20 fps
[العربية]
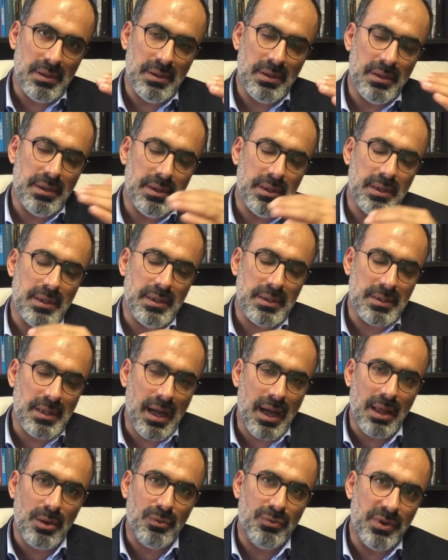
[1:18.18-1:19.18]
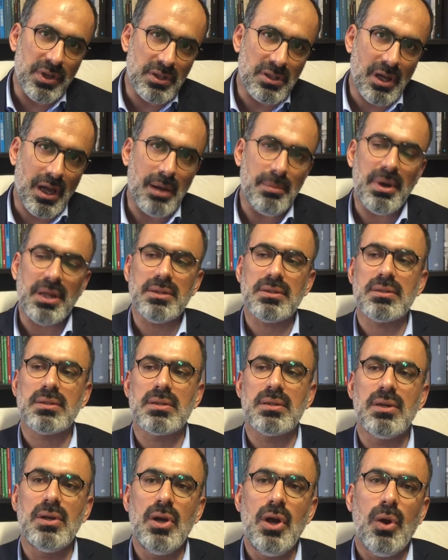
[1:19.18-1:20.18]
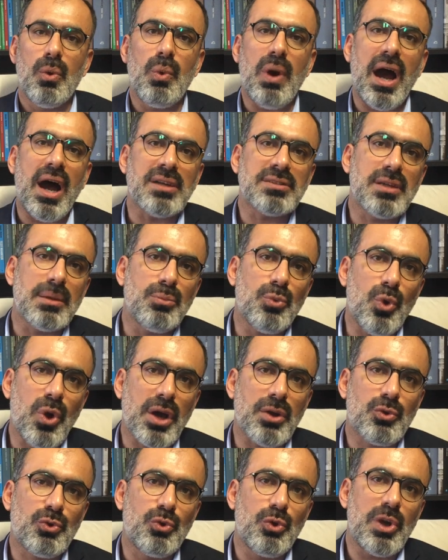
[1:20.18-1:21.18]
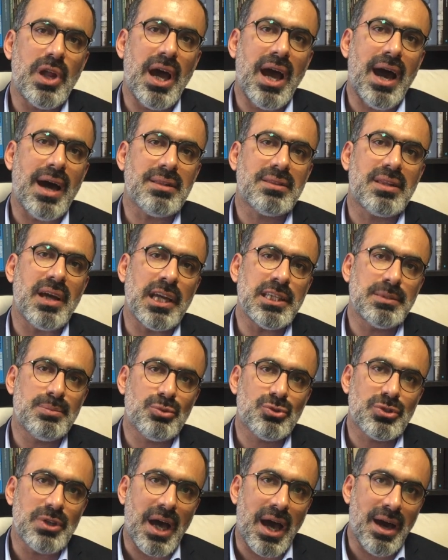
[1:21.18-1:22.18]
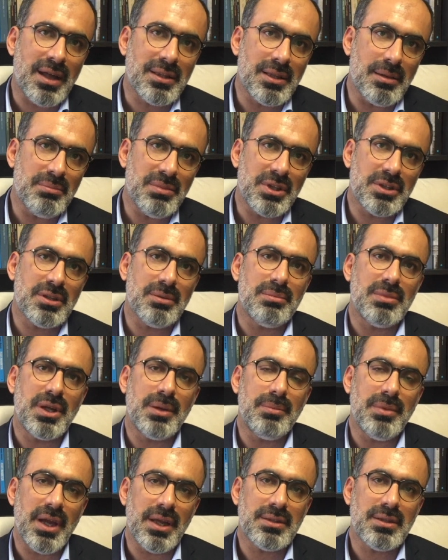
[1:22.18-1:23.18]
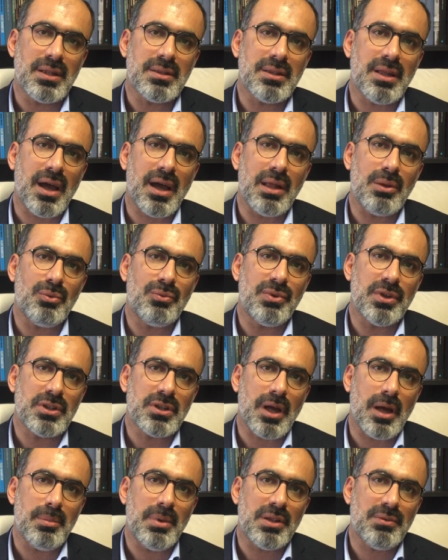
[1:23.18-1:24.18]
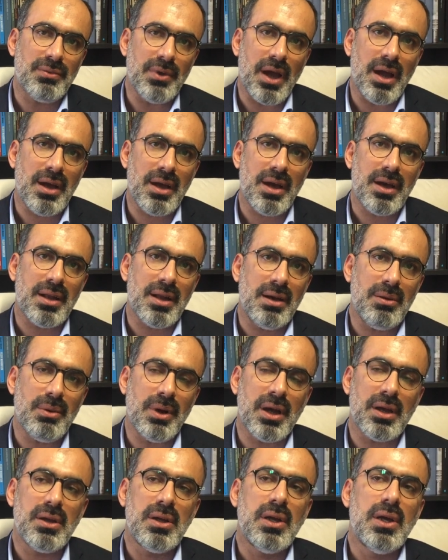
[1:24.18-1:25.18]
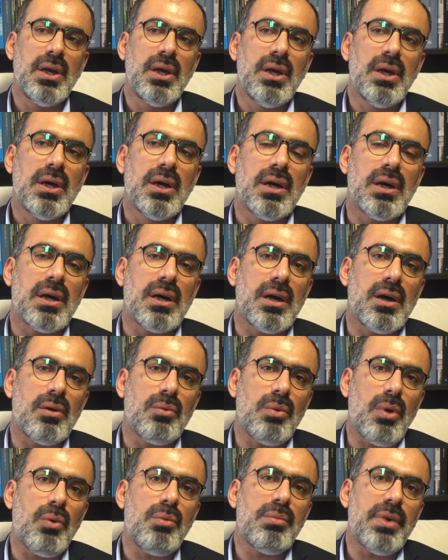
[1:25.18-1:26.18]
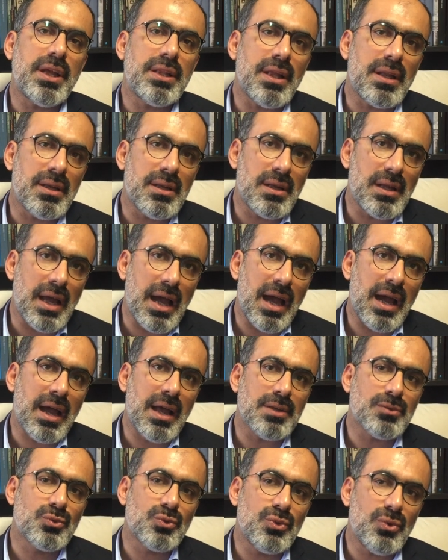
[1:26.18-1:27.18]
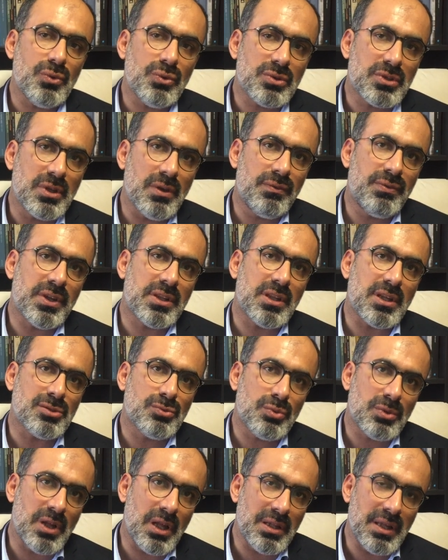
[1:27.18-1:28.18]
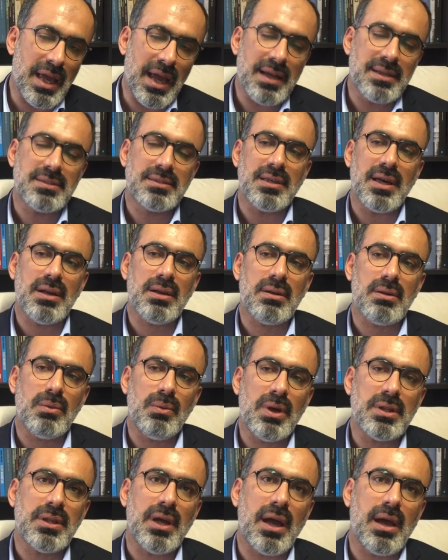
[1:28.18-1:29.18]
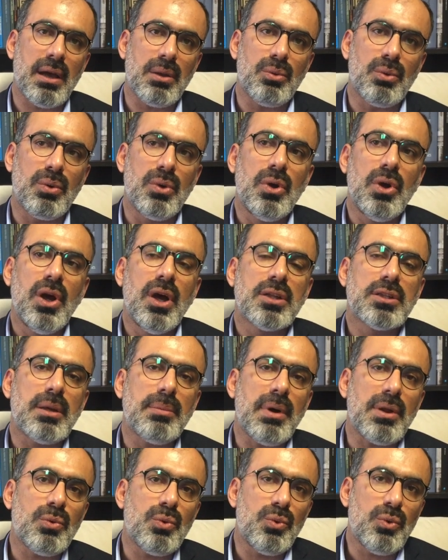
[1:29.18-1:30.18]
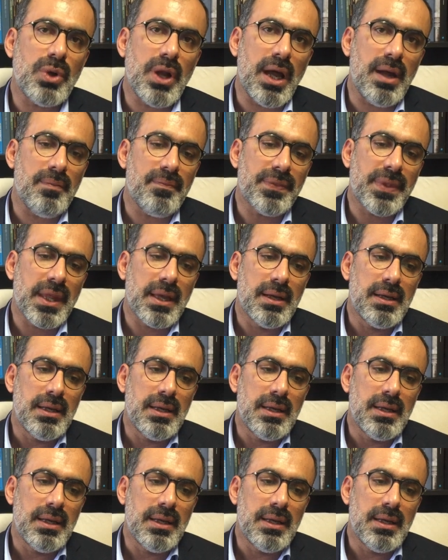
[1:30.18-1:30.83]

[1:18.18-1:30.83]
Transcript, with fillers: آه، دخلوا في انتخابات وأحزاب أخرى كلها حتى حزب السعادة من ضمنهم أيضا دخلوا في انتخابات في أنقرة آه، وهم إذا اخذوا في التصويتات أكثر ودخلوا طبعا هنا